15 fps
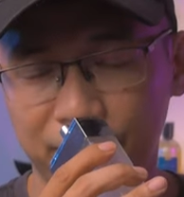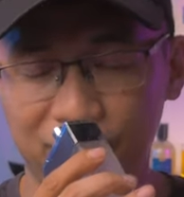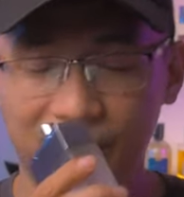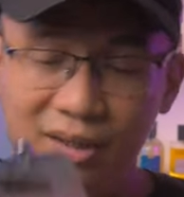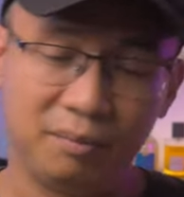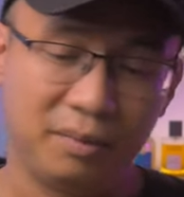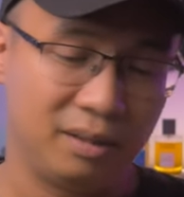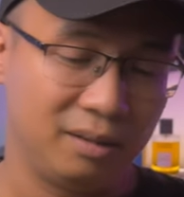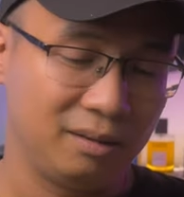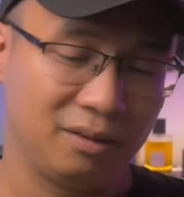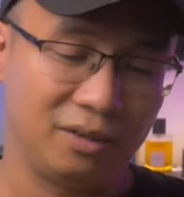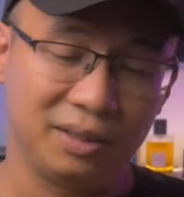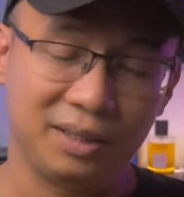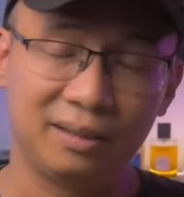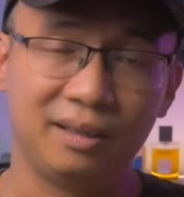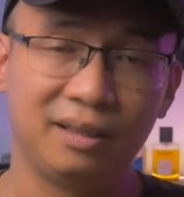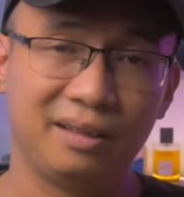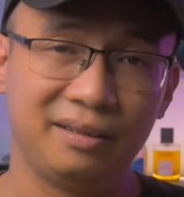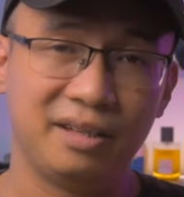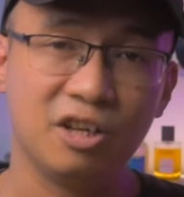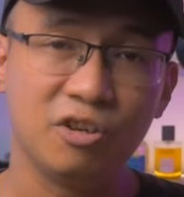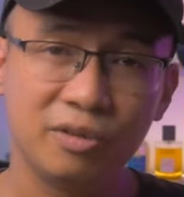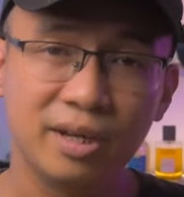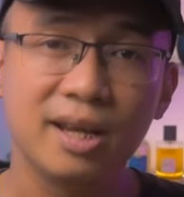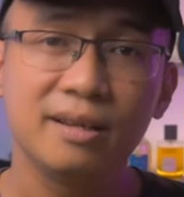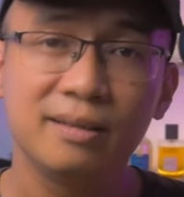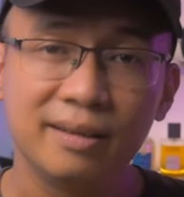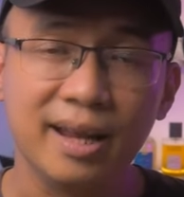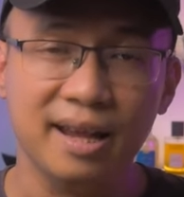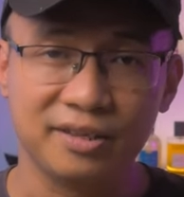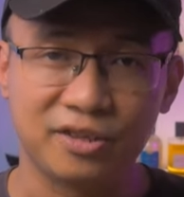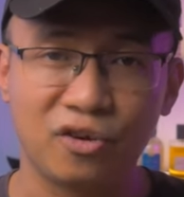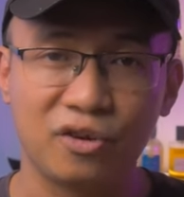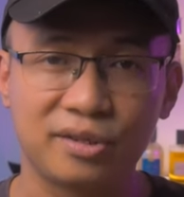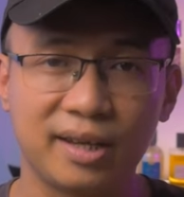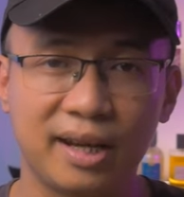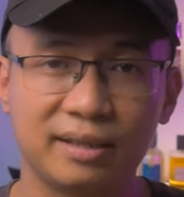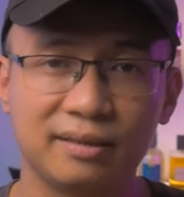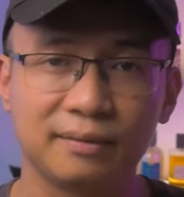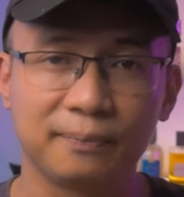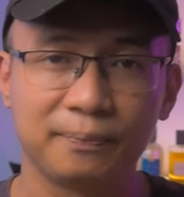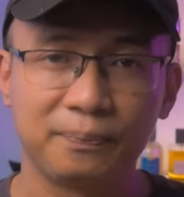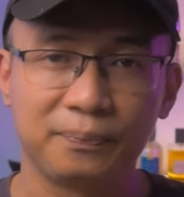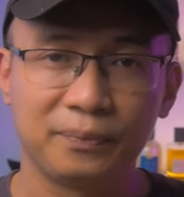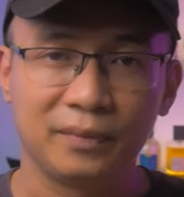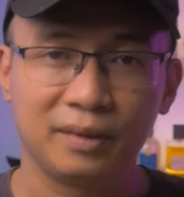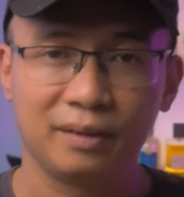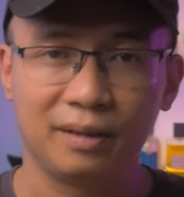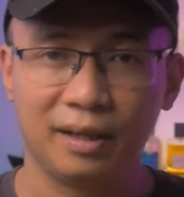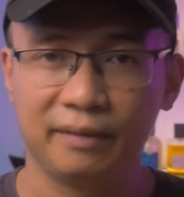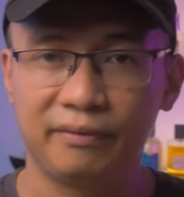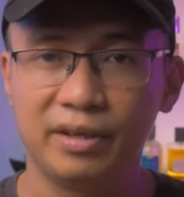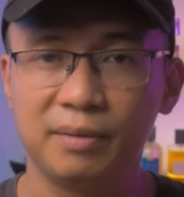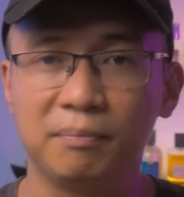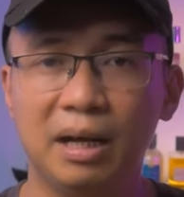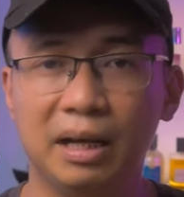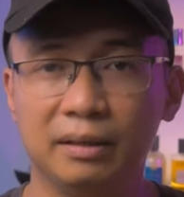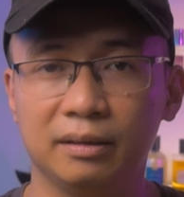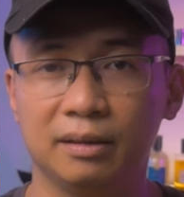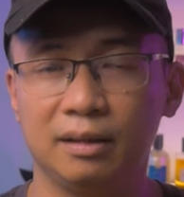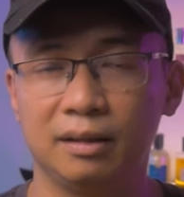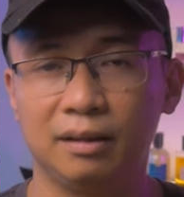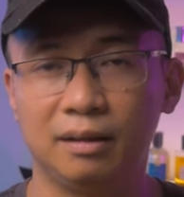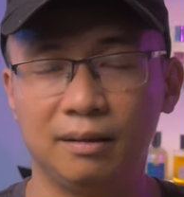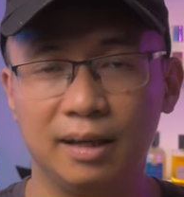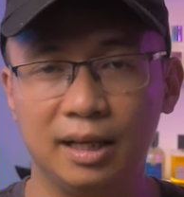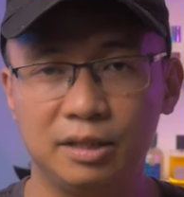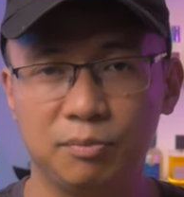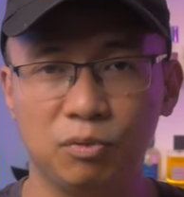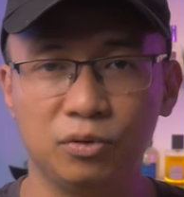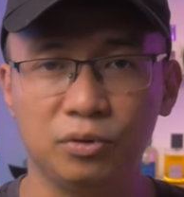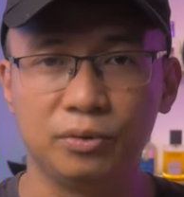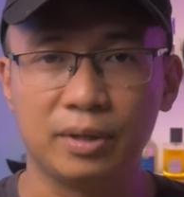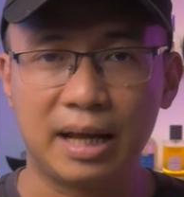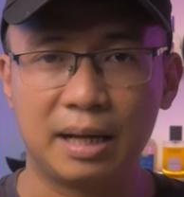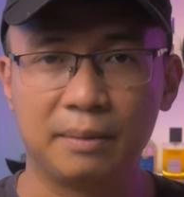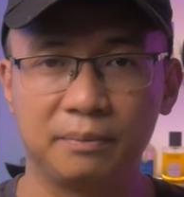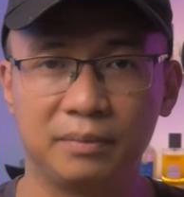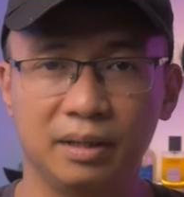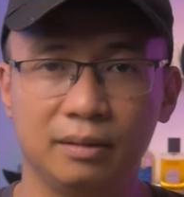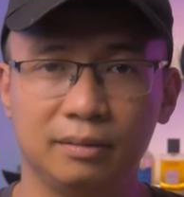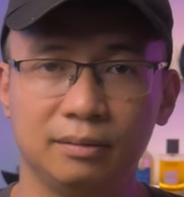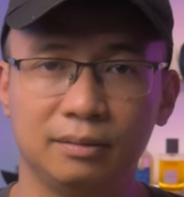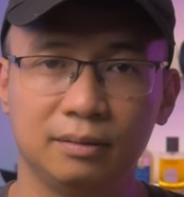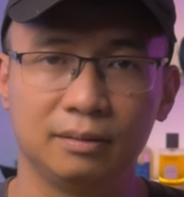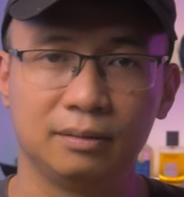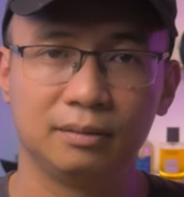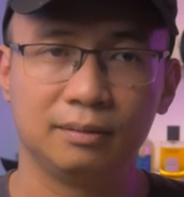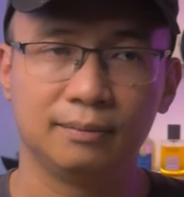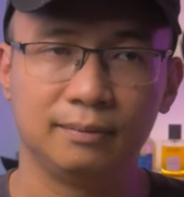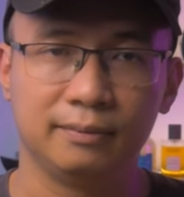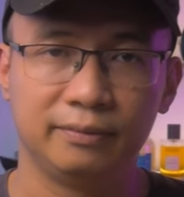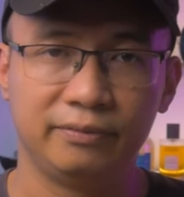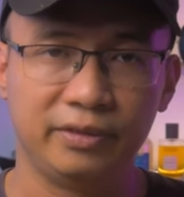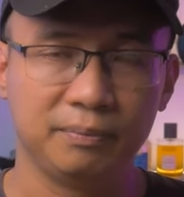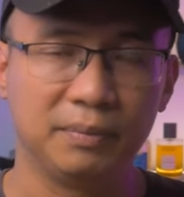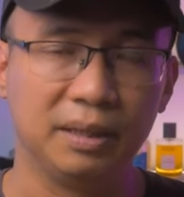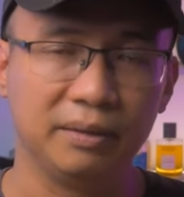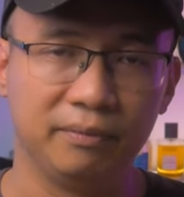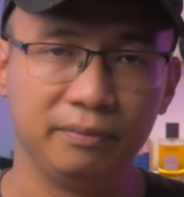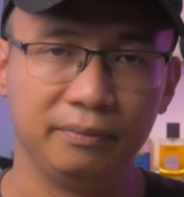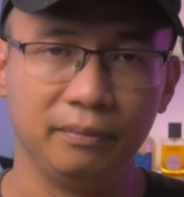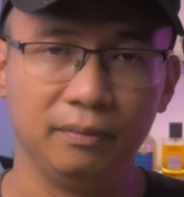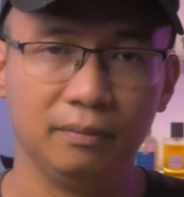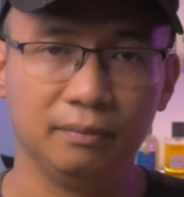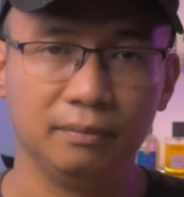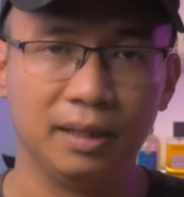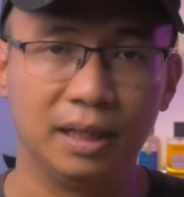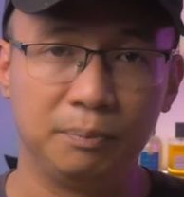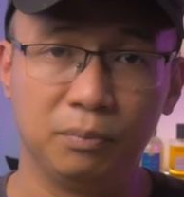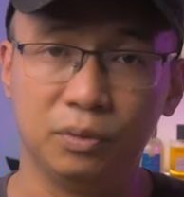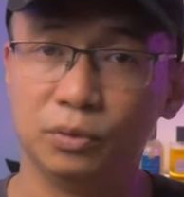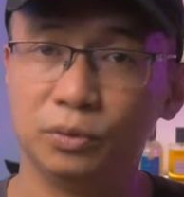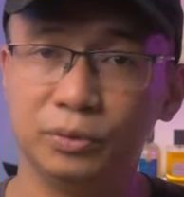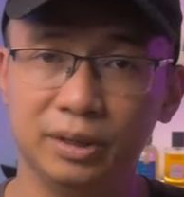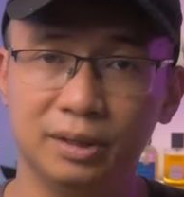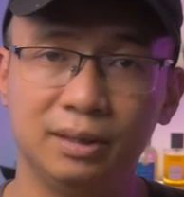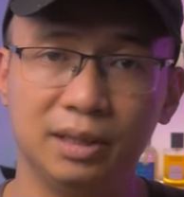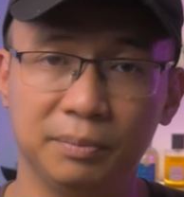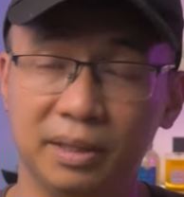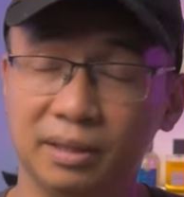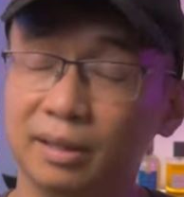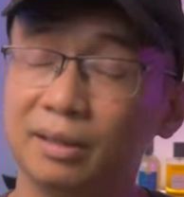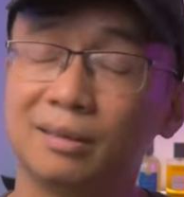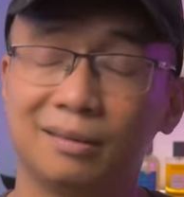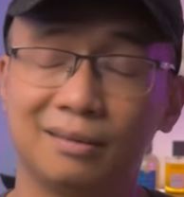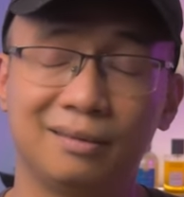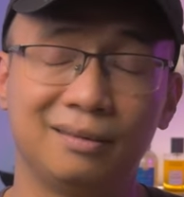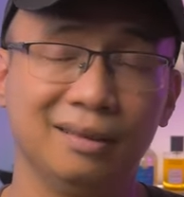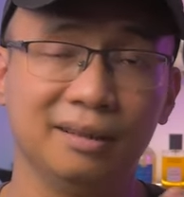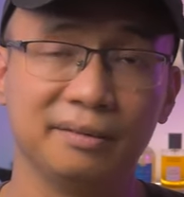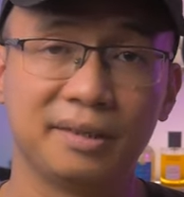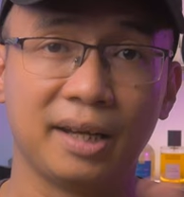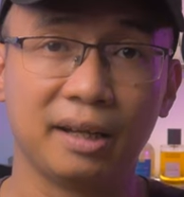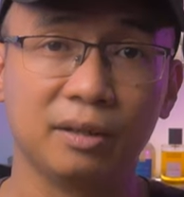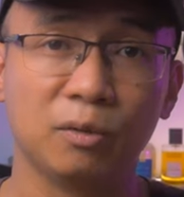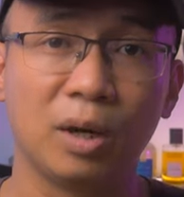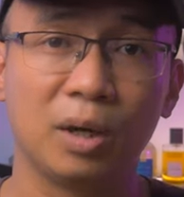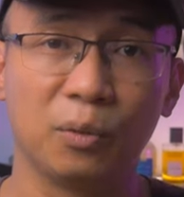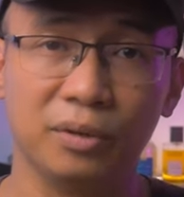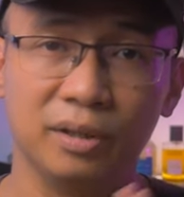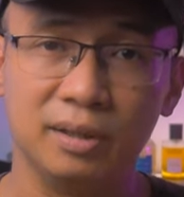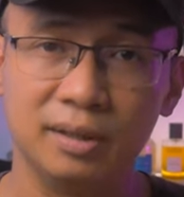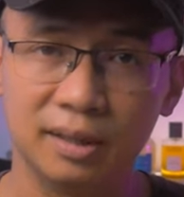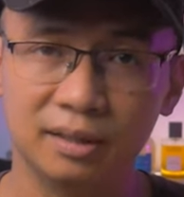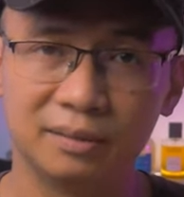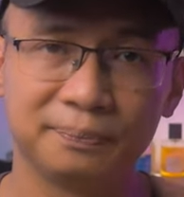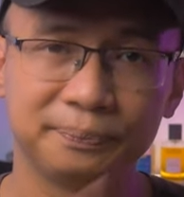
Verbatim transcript: Thì mình nói thật là nếu để, để so sánh cái phiên bản uh, Light Blue nam và uh, phiên bản Light Blue nữ thì mình thích ở chai nước hoa của nữ hơn.